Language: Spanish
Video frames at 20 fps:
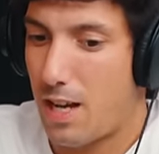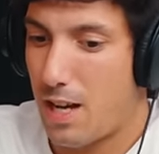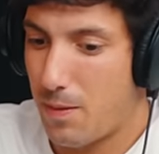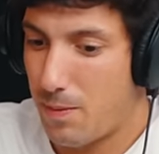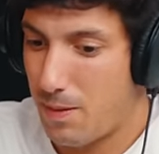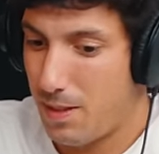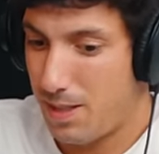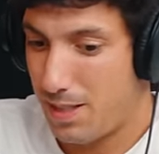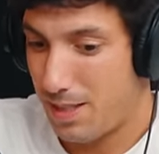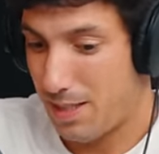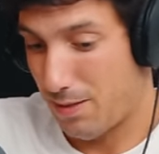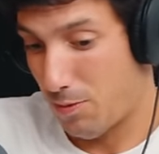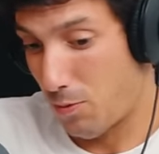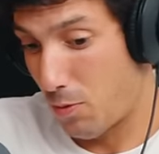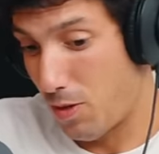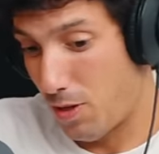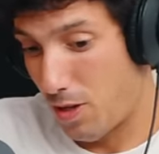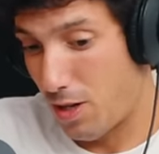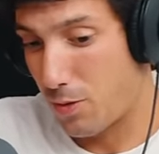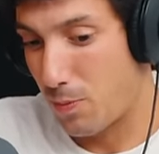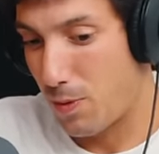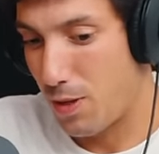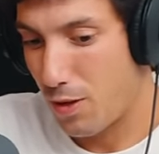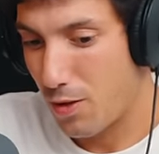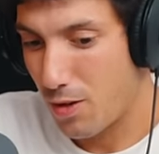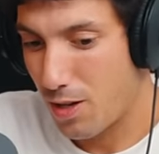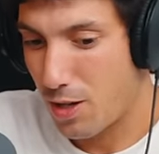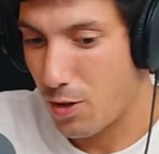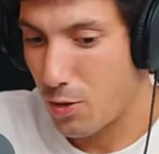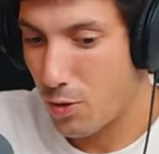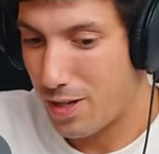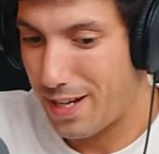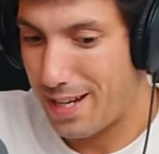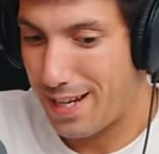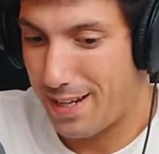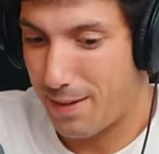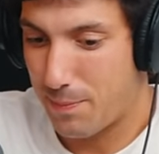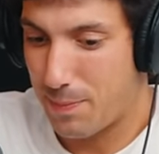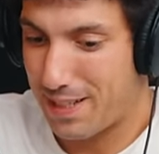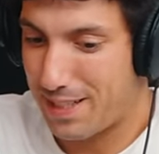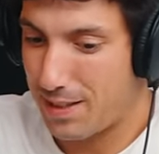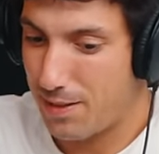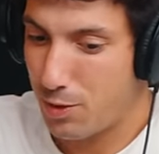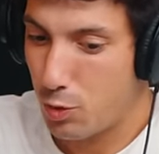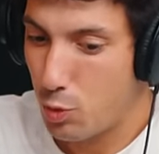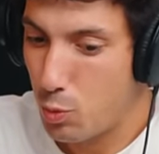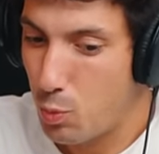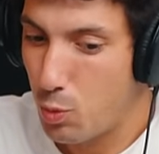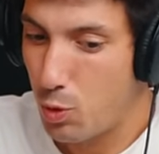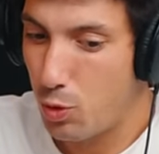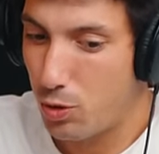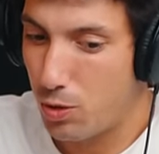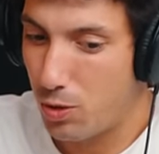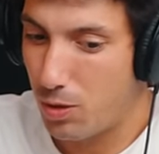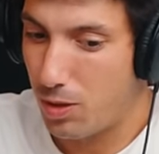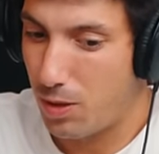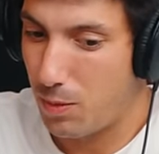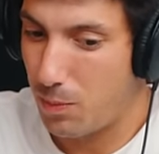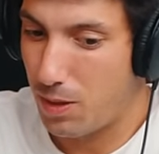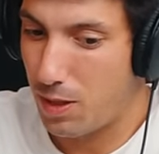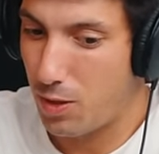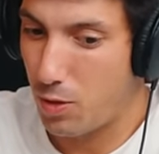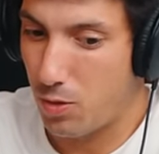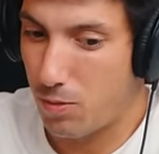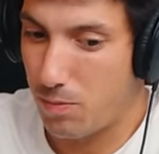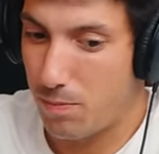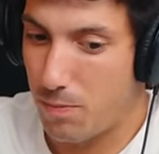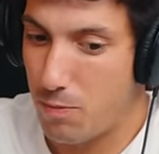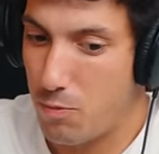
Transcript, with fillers: Hablas, bueno, has mencionado que pasabas un montón de miedo.